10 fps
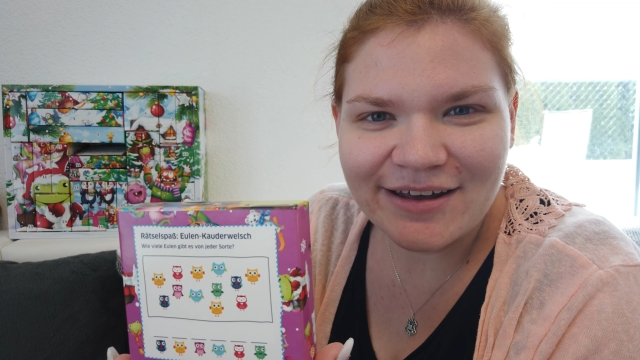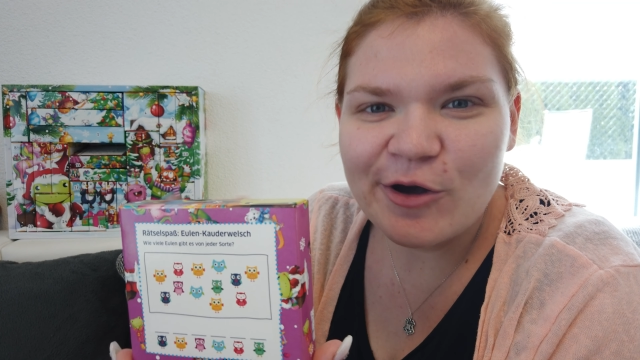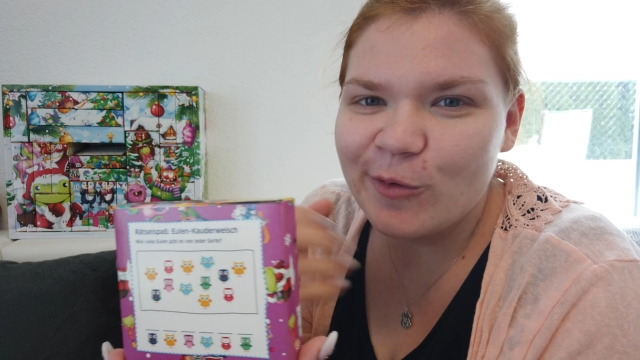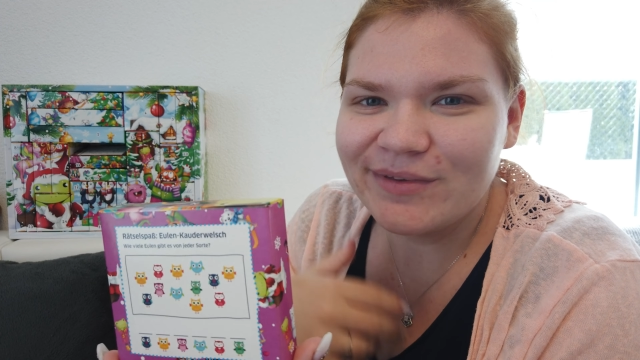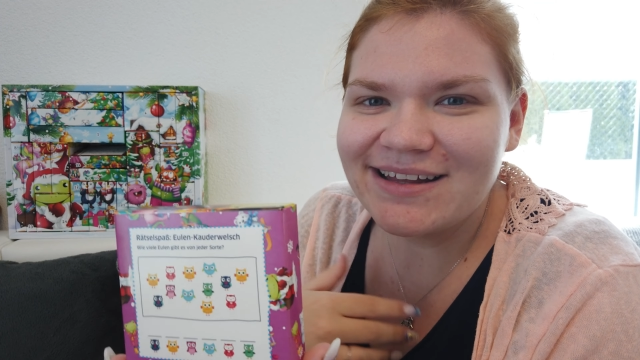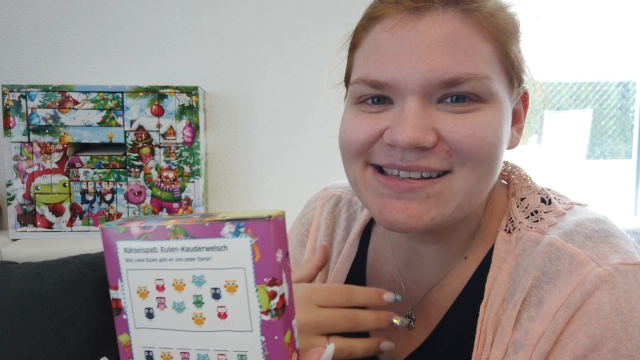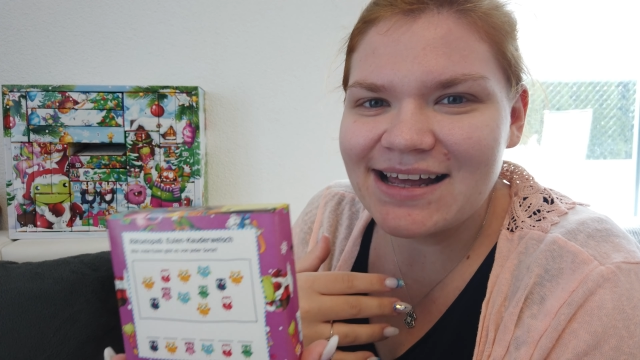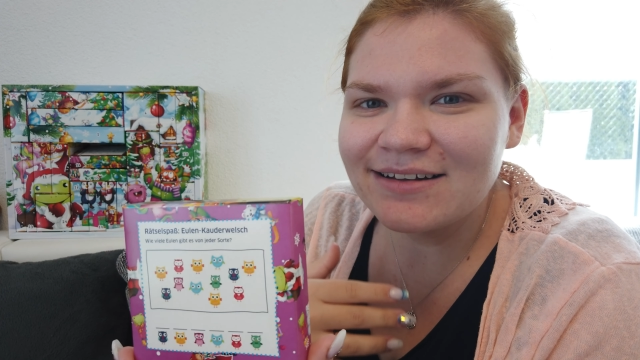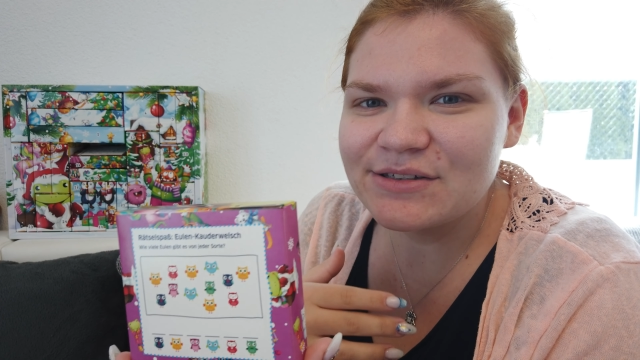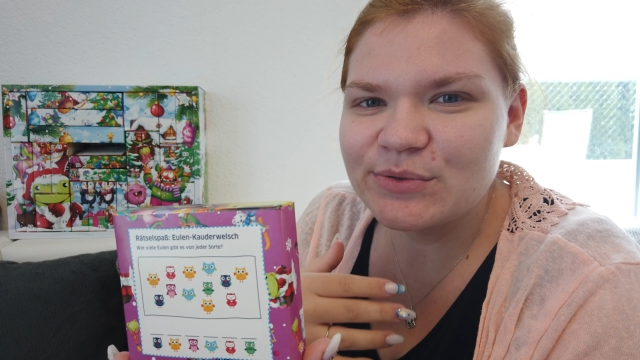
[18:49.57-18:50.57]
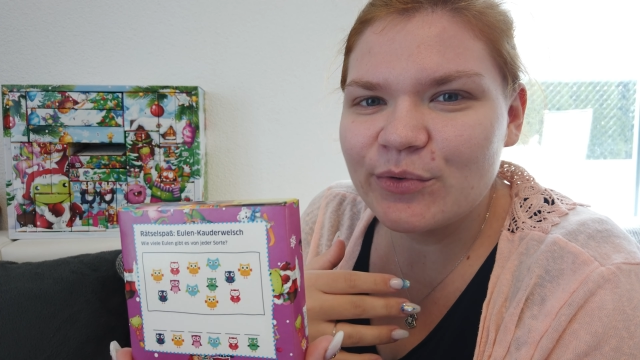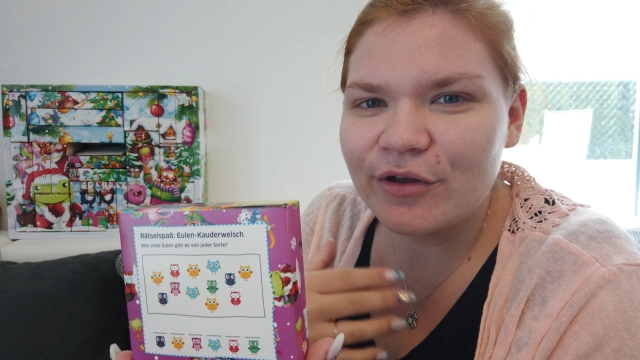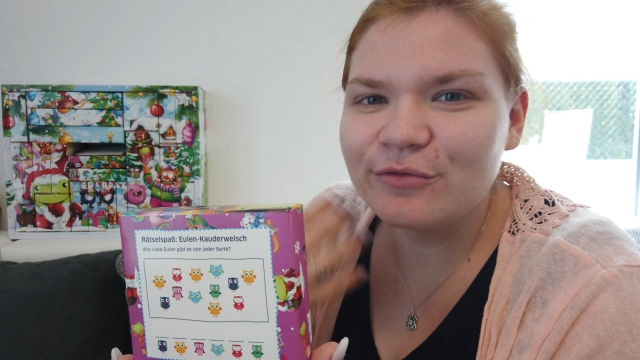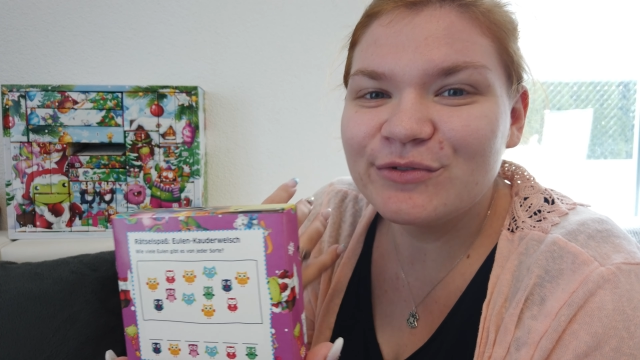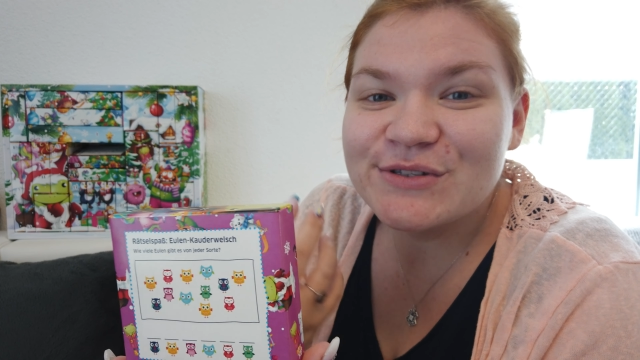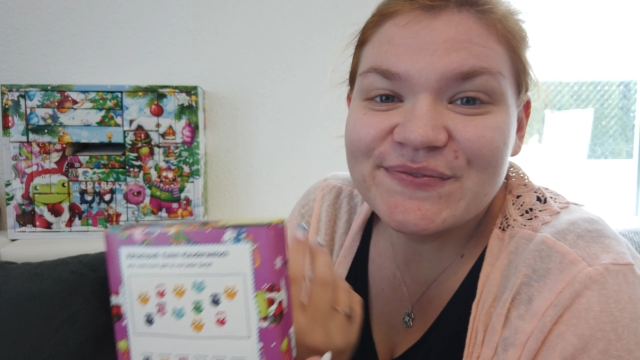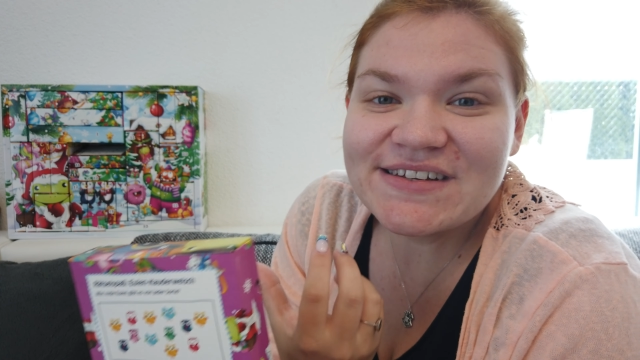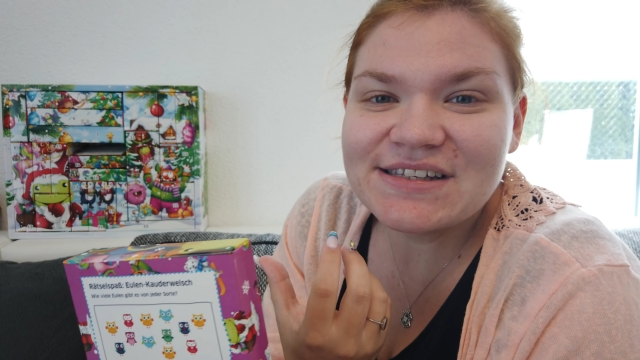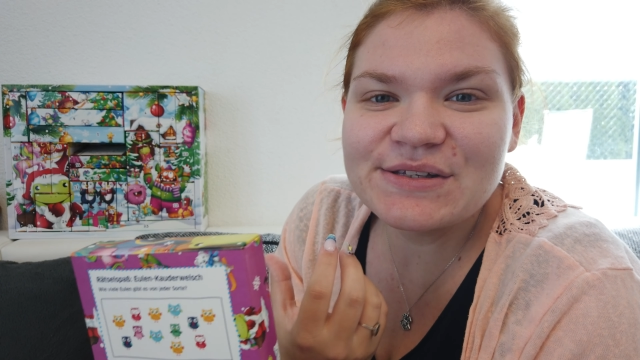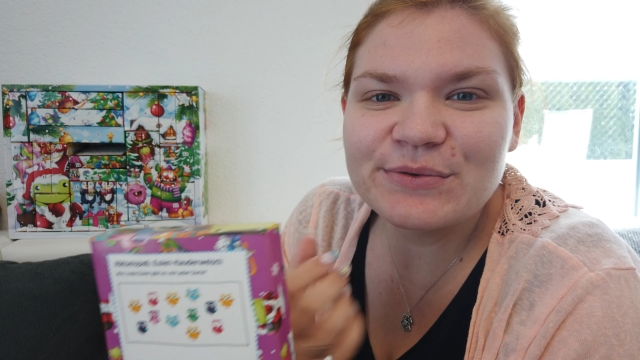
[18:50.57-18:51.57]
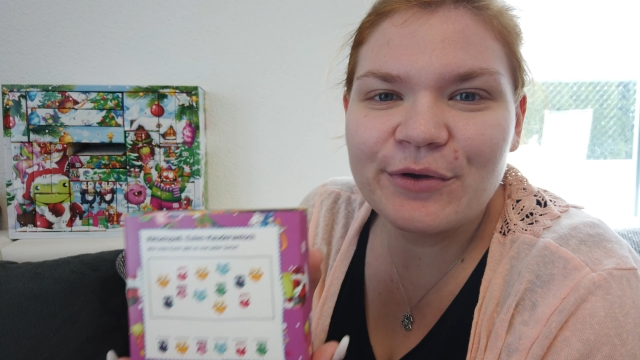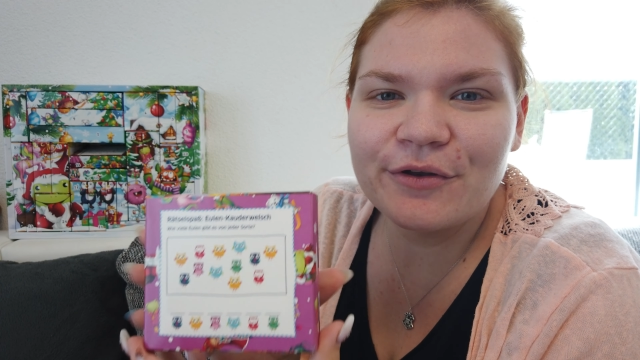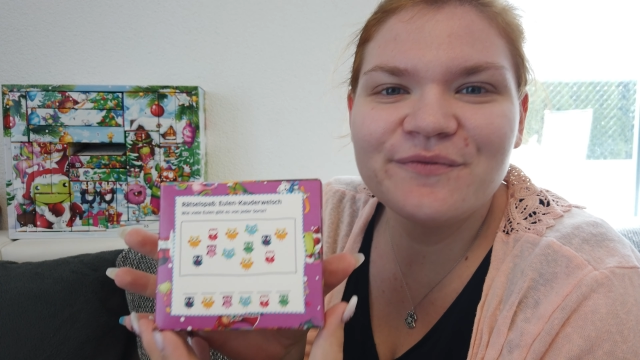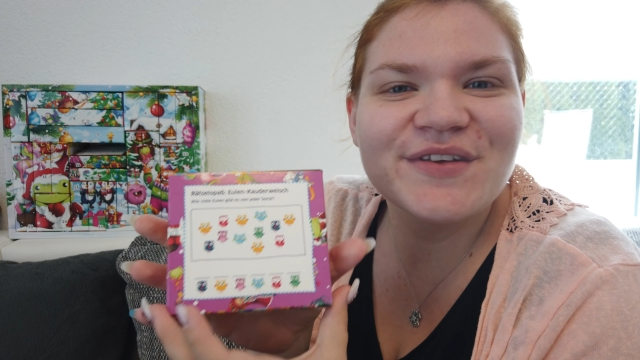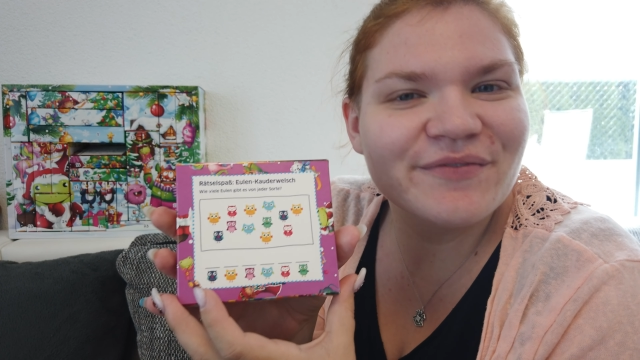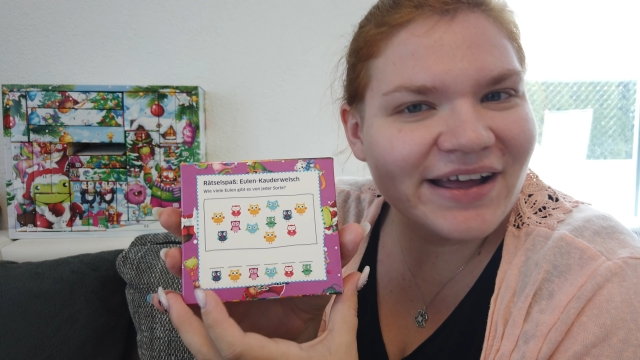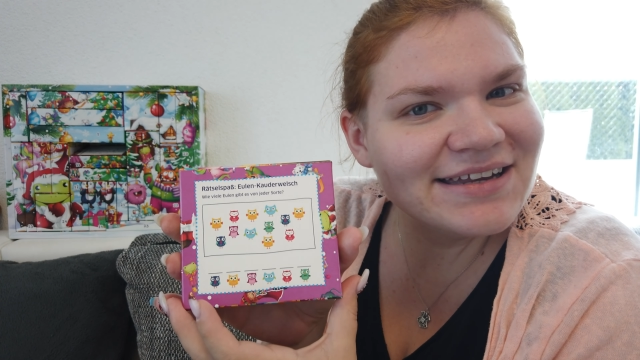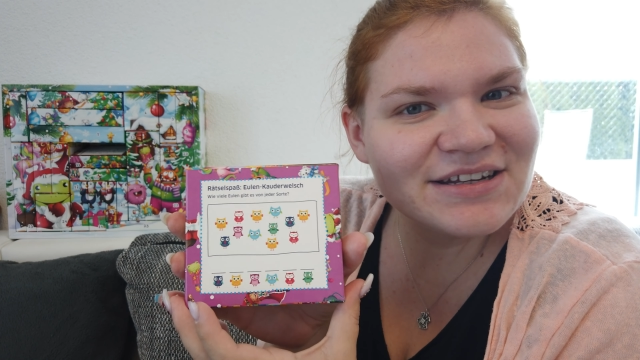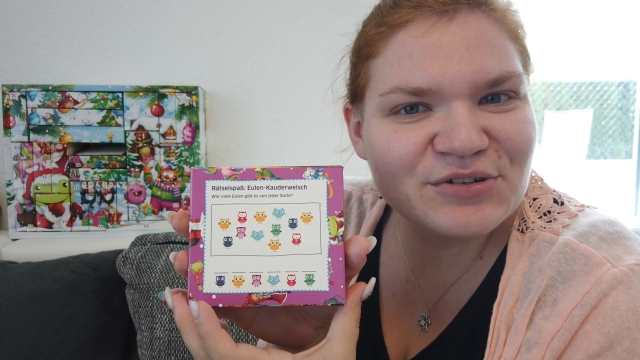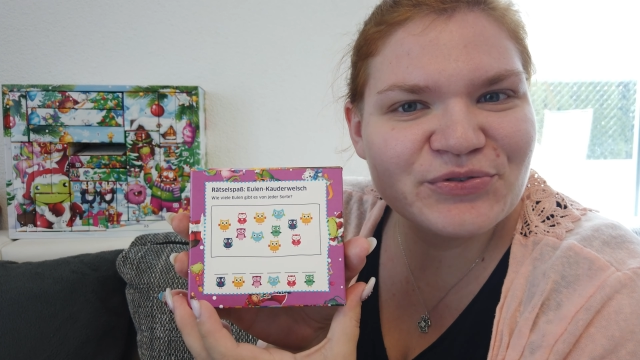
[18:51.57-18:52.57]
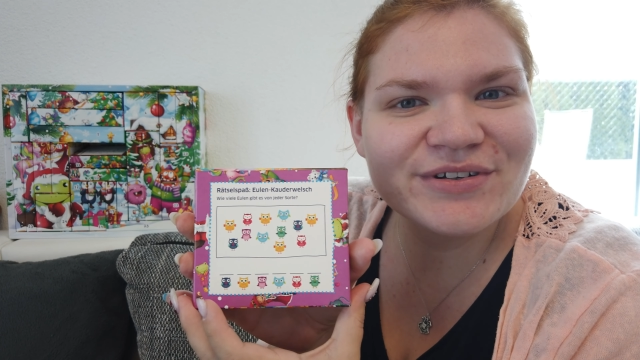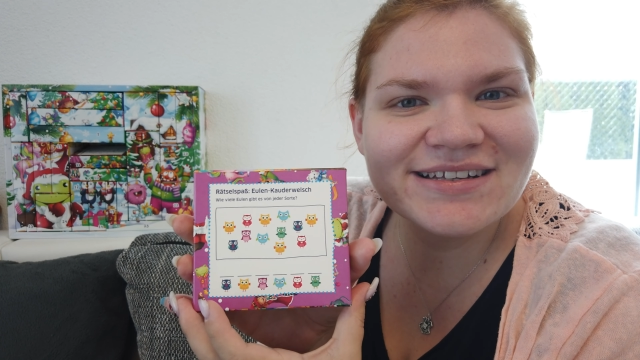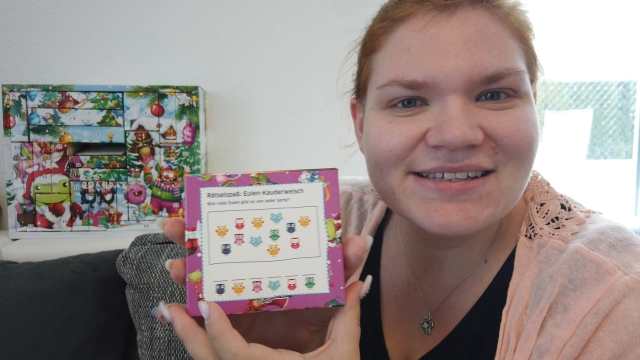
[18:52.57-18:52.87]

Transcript: um dann sagen zu können und wissen zu können, wie weit er schon ist.